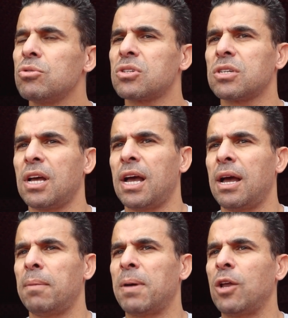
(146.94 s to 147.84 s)
بص
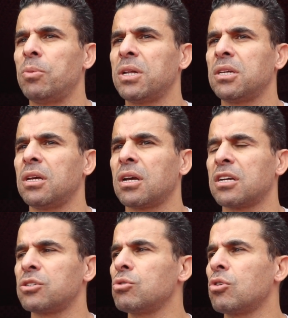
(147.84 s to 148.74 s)
آه، معلوماتي
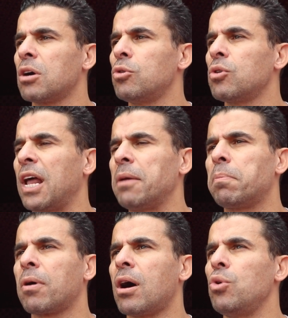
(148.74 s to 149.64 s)
كاسونجو كابونجو لعيب
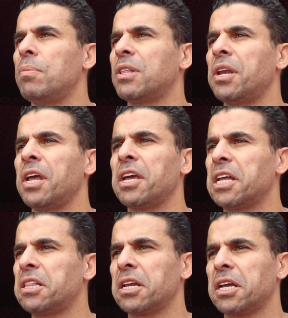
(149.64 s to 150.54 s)
قوي بدنيا
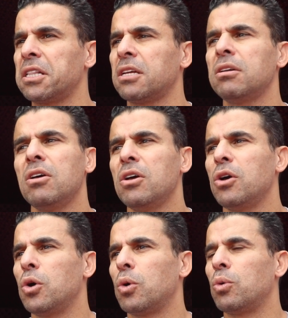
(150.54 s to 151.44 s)
جدا جدا
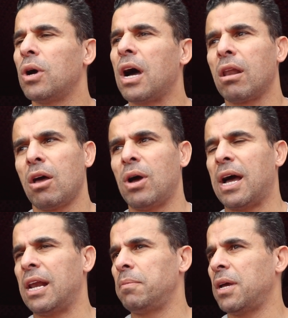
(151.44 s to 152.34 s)
والله
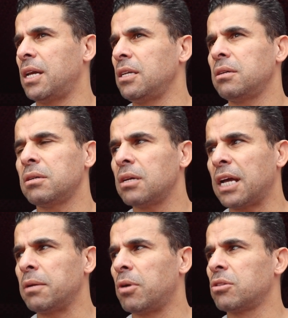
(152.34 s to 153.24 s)
اعلم يعني
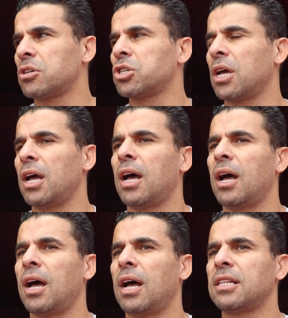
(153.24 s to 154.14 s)
يعني ما اقدرش
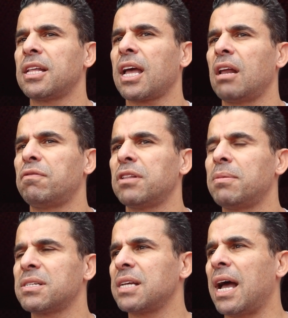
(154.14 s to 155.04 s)
اتدخل في ده
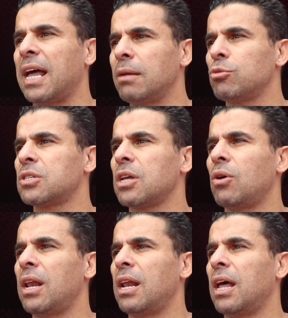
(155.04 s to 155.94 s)
بس على
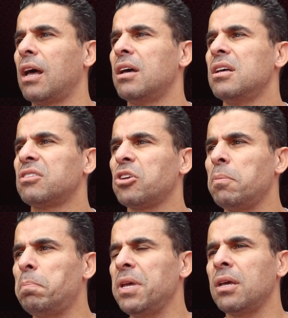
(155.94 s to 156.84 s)
المستوى
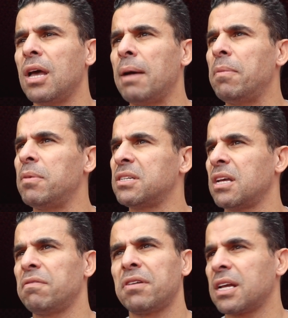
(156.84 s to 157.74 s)
الطبي قبل ما
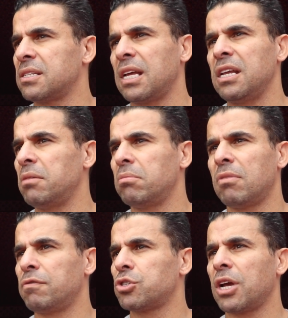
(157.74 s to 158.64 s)
يسافر كان سليم
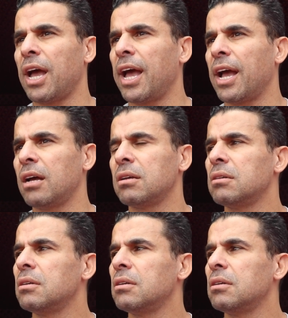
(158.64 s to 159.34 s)
ما فيهوش اي حاجه